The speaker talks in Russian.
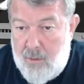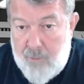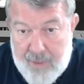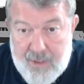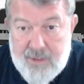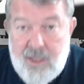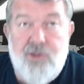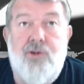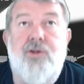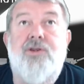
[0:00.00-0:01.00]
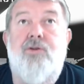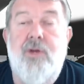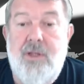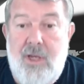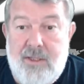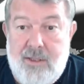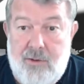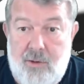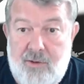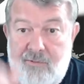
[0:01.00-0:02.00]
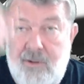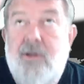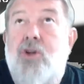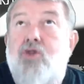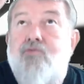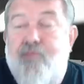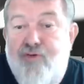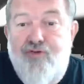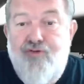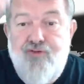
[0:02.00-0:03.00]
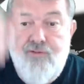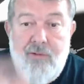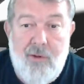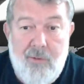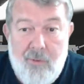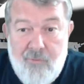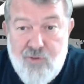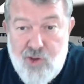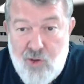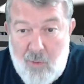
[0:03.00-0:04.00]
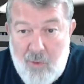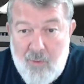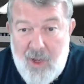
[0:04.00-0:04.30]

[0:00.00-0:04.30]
Он боится, что из унитаза кто-нибудь вынырнет в жопу,